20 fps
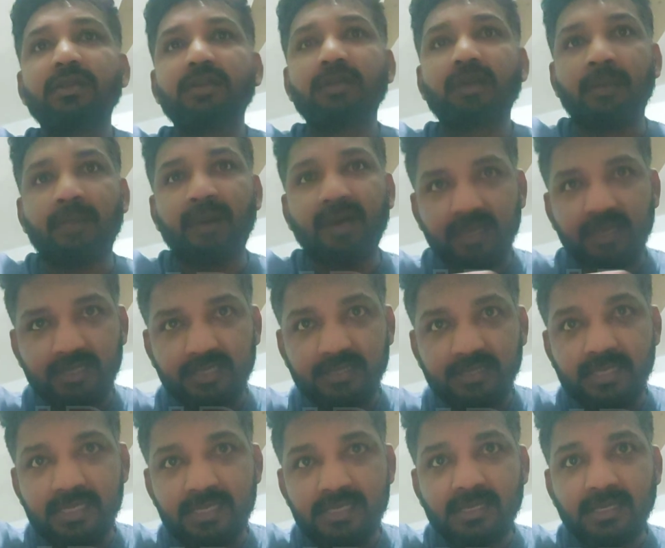हमारे
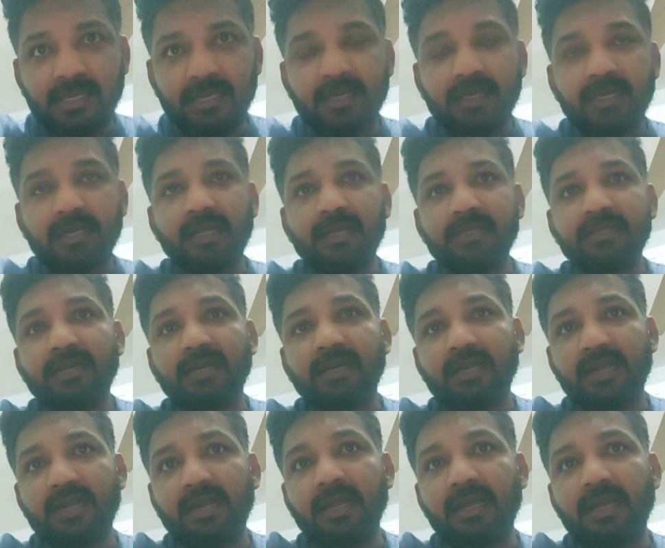जैसे इंसान अगर ऐसा कर
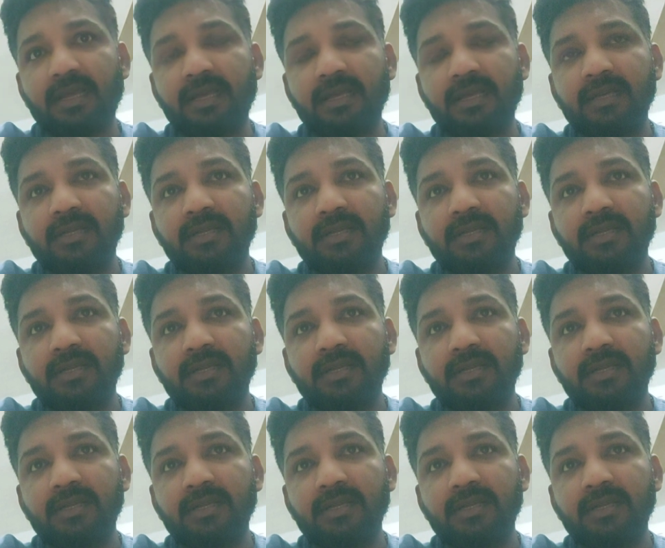रहा है